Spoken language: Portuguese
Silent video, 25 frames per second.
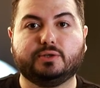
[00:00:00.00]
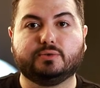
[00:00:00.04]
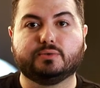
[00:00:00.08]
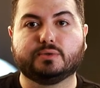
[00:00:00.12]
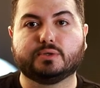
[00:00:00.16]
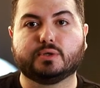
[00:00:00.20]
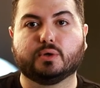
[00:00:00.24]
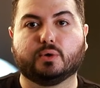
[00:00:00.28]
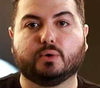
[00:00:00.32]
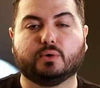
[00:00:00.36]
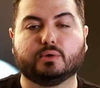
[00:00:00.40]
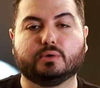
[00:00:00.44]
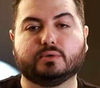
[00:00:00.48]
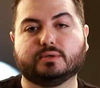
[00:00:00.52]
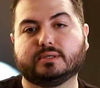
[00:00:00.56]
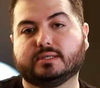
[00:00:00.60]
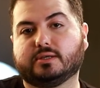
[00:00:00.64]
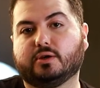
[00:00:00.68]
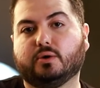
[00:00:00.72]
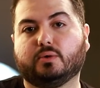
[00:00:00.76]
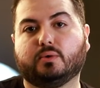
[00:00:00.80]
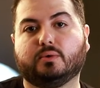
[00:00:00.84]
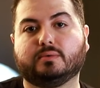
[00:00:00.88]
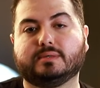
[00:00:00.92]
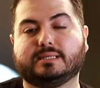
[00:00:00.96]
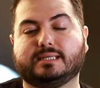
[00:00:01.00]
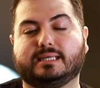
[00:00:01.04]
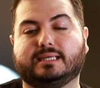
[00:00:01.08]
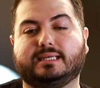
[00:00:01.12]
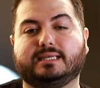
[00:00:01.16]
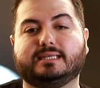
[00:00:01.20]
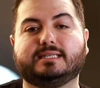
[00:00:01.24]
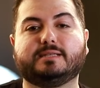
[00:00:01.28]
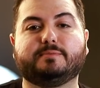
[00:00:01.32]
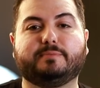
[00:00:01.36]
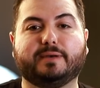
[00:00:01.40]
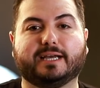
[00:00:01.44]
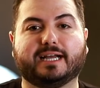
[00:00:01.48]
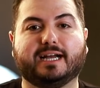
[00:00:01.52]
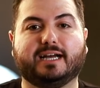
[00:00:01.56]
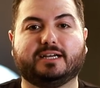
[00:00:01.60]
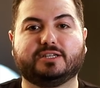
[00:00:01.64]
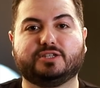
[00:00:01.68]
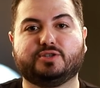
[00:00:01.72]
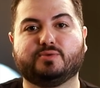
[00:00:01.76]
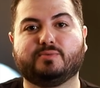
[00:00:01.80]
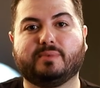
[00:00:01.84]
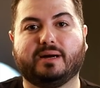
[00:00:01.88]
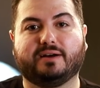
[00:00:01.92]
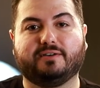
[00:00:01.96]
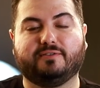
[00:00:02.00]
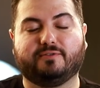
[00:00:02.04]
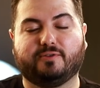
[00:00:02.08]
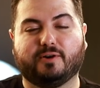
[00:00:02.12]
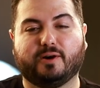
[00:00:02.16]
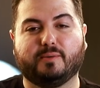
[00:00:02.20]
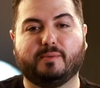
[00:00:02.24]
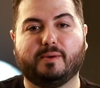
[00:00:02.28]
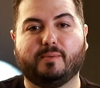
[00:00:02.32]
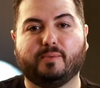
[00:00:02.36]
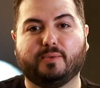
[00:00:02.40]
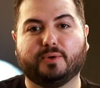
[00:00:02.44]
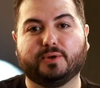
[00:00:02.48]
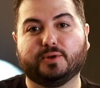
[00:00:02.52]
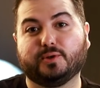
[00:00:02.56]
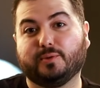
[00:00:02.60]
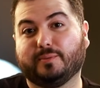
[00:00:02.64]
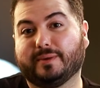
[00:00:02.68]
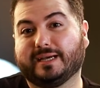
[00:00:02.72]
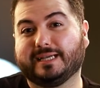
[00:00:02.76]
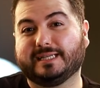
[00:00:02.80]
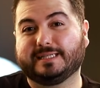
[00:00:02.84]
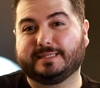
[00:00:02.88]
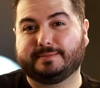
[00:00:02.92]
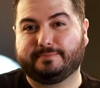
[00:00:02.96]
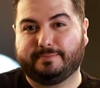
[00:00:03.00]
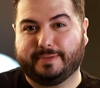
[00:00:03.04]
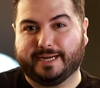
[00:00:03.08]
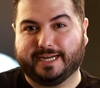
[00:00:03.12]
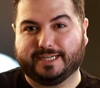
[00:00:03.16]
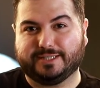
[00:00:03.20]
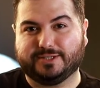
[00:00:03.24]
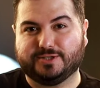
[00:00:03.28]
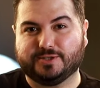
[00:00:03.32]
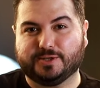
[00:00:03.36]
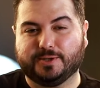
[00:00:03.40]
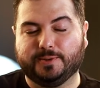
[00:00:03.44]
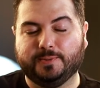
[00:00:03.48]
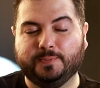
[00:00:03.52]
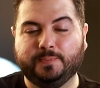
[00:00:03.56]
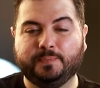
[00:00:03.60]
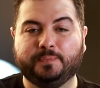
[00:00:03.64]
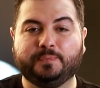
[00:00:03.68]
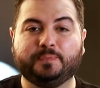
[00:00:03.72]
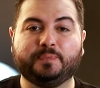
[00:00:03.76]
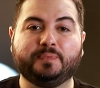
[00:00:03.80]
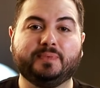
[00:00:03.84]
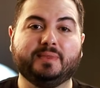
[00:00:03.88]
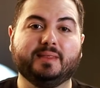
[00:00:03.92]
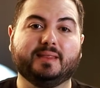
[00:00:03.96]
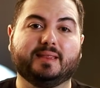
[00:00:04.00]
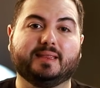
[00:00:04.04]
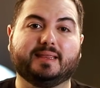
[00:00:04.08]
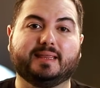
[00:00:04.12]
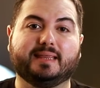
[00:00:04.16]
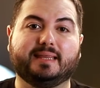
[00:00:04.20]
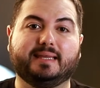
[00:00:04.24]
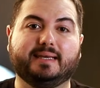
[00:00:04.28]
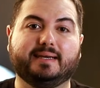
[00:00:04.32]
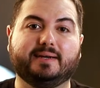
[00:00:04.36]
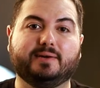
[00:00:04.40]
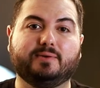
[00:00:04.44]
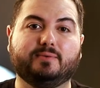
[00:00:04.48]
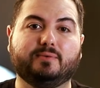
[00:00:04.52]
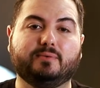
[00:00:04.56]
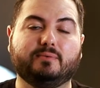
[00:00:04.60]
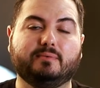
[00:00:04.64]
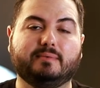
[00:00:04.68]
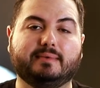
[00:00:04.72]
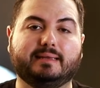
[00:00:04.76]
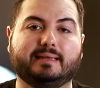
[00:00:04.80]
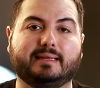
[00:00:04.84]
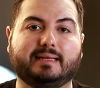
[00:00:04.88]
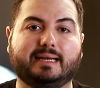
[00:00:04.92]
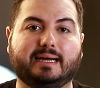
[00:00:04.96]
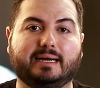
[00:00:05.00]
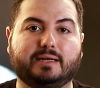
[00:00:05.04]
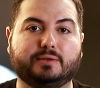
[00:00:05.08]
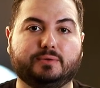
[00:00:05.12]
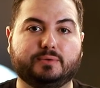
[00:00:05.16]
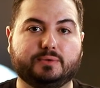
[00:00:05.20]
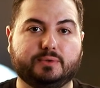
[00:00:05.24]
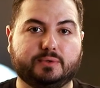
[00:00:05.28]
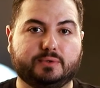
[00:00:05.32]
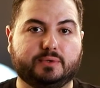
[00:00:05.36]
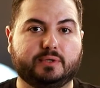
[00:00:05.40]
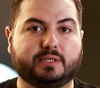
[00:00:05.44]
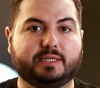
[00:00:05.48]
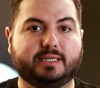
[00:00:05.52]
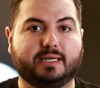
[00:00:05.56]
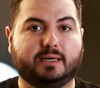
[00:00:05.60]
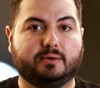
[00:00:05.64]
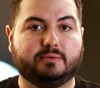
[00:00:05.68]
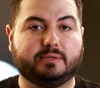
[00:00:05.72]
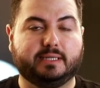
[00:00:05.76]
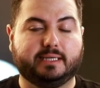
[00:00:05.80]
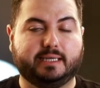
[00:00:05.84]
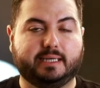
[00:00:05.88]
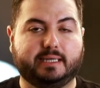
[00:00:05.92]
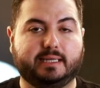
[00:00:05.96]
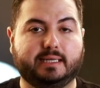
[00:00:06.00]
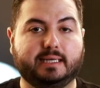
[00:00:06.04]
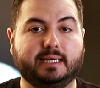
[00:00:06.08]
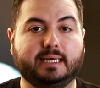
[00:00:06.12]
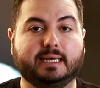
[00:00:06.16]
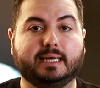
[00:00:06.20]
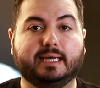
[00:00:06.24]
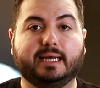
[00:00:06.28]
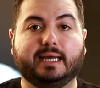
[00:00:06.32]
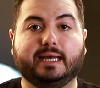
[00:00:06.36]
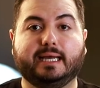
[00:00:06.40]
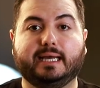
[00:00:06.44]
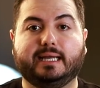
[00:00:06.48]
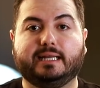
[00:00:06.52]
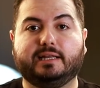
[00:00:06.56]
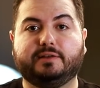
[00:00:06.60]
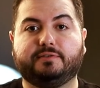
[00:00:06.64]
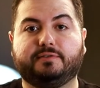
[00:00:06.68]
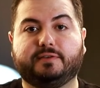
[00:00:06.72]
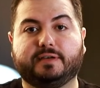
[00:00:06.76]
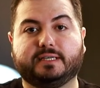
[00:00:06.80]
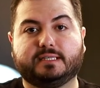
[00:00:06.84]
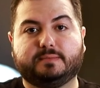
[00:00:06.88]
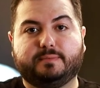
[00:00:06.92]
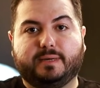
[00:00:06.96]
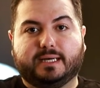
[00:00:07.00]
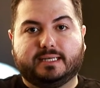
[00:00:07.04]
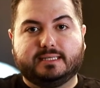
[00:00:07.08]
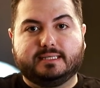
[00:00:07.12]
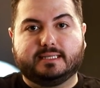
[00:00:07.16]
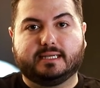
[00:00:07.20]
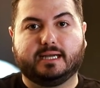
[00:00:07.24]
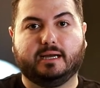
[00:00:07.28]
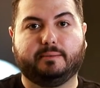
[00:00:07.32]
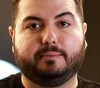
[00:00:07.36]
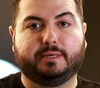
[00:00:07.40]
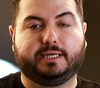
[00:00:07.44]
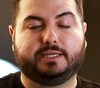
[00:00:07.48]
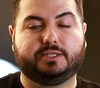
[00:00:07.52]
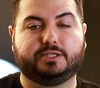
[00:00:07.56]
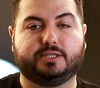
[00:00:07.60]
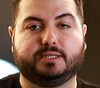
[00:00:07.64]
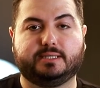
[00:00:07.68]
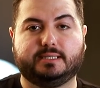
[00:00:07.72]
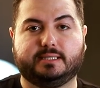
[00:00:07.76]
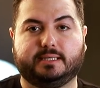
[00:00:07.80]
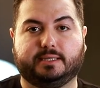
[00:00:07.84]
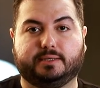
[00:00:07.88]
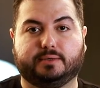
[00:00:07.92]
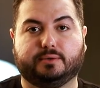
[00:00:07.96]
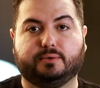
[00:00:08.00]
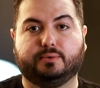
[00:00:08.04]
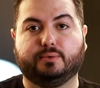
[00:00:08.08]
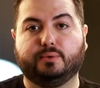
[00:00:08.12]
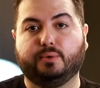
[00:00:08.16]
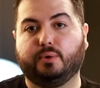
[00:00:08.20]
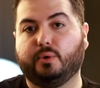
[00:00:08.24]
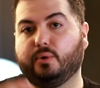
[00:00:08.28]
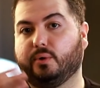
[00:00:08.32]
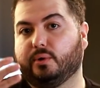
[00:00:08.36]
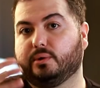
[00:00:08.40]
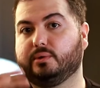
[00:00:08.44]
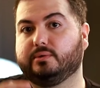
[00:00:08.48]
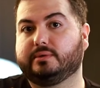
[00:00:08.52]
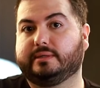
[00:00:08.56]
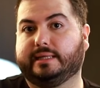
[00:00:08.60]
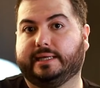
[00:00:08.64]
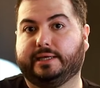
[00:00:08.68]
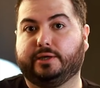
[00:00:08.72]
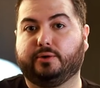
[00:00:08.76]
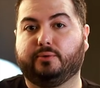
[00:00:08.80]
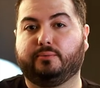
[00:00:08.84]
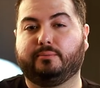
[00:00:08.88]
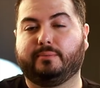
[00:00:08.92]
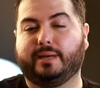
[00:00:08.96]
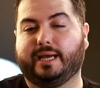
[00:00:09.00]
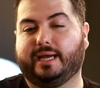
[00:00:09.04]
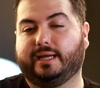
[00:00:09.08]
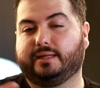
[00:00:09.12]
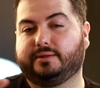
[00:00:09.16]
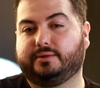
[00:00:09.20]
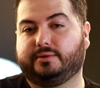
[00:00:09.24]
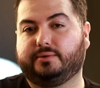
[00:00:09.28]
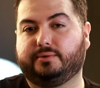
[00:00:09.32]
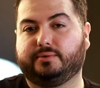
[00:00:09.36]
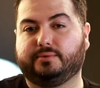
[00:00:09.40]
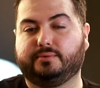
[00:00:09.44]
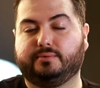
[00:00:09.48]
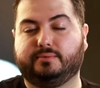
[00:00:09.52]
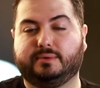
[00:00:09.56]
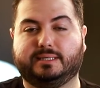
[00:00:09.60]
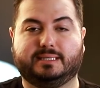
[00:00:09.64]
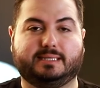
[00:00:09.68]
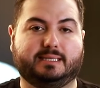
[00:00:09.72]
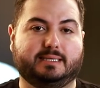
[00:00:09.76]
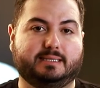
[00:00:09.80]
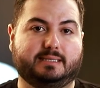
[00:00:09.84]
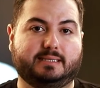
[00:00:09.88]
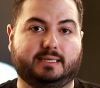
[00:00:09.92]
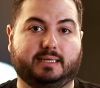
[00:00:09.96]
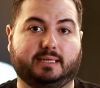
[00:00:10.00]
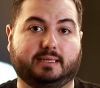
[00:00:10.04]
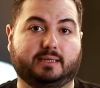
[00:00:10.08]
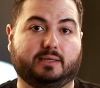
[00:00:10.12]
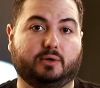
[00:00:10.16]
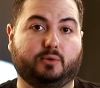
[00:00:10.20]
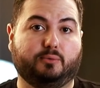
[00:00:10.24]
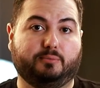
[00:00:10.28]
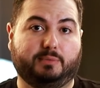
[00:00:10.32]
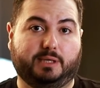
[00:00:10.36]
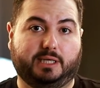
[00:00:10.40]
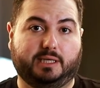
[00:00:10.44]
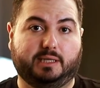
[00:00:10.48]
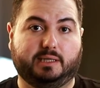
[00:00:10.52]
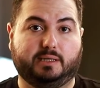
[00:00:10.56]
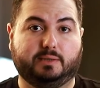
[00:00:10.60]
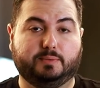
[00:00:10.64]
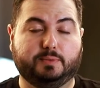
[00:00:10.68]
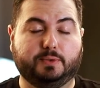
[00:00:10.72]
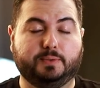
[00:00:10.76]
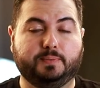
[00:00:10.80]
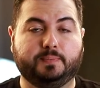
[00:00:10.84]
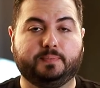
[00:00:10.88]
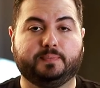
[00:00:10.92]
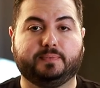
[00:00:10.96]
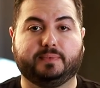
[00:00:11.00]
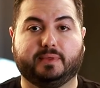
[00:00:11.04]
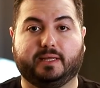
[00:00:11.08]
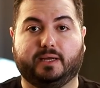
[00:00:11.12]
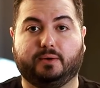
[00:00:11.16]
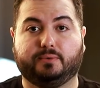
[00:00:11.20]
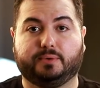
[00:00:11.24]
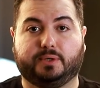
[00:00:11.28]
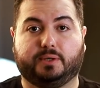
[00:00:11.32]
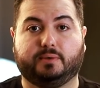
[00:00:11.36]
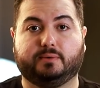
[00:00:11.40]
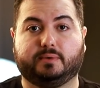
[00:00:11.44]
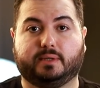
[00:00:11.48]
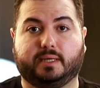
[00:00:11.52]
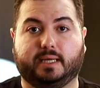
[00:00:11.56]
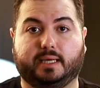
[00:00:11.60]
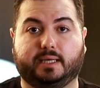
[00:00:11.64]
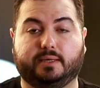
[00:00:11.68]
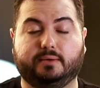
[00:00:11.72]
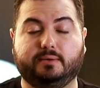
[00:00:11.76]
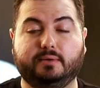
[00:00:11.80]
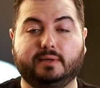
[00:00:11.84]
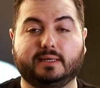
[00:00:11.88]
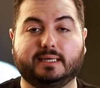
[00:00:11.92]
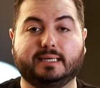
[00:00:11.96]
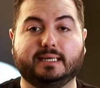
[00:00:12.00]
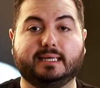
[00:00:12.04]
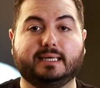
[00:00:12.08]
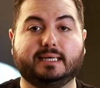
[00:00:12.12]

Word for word: e os rolos que eu conseguisse pegar de uma forma muito mais prática. Então, na, no tutorial dele, ele fez basicamente assim. O rolo tem 1,60m ao mínimo, né, o que eu tenho